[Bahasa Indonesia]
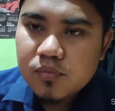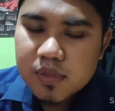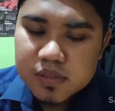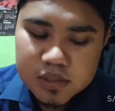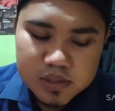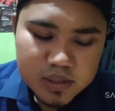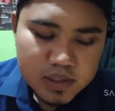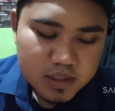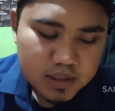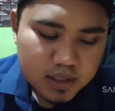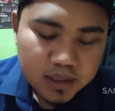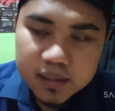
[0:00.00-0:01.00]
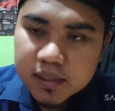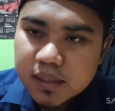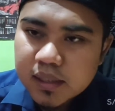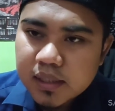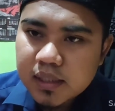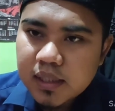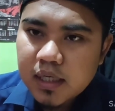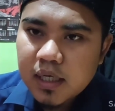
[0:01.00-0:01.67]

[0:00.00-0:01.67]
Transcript: masih nyaritakan Dina